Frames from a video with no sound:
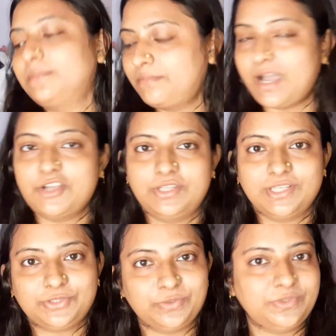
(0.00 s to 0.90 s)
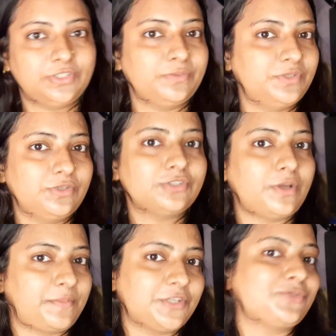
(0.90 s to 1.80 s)
মা ওইদিকে সবজি টবজিগুলো
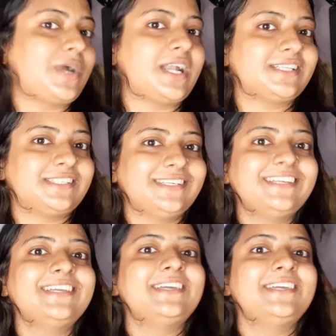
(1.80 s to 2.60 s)
সব কিছু কাটছে